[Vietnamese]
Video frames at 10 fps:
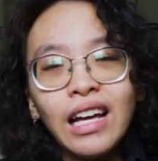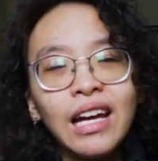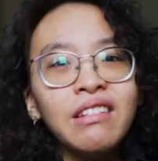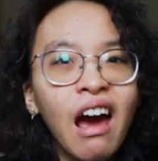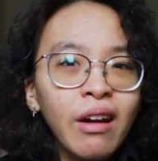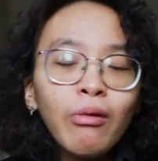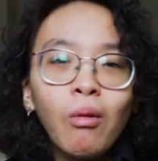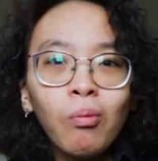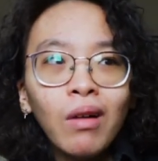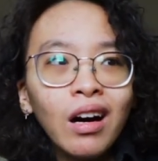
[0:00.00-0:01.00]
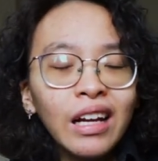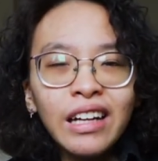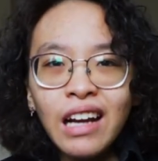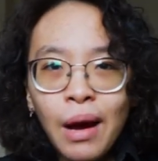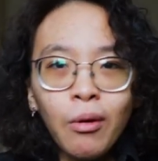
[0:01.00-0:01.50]
hãy để nó qua một bên, hãy
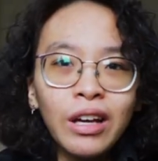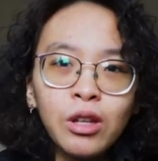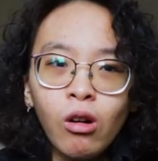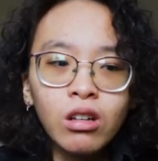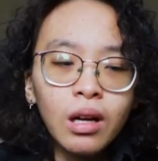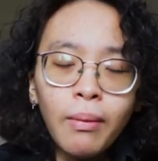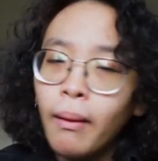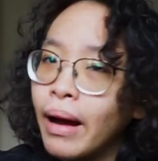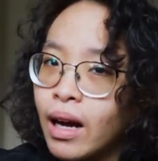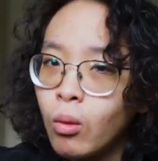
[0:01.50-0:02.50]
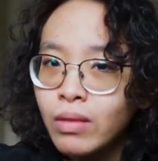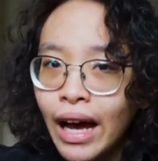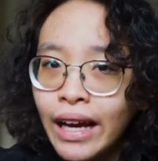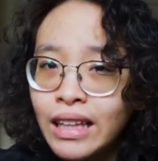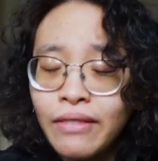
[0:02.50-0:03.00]
để một cái chỗ nào đó mà bạn không
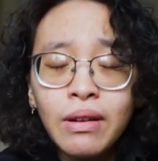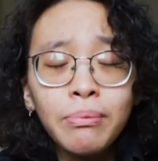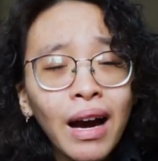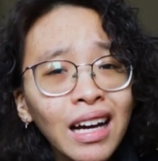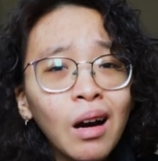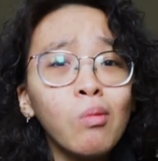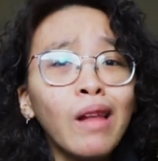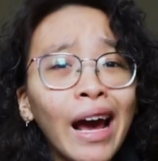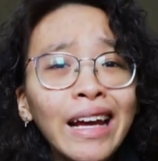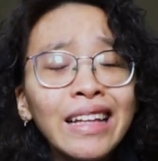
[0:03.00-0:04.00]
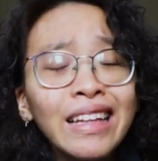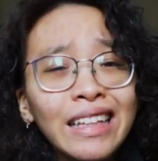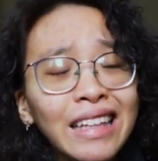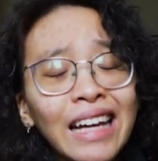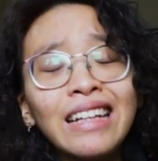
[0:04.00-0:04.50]
thấy, tại vì mắt không thấy thì
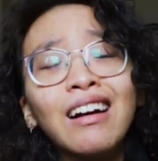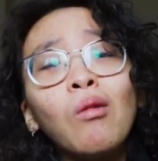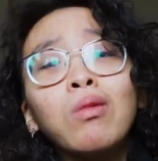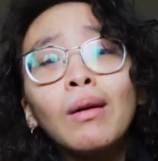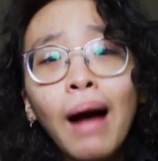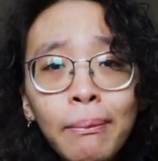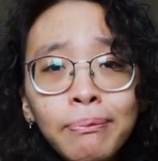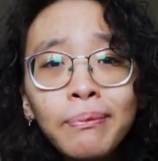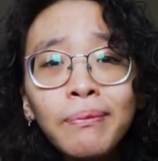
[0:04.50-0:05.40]
tay nó không có bấm.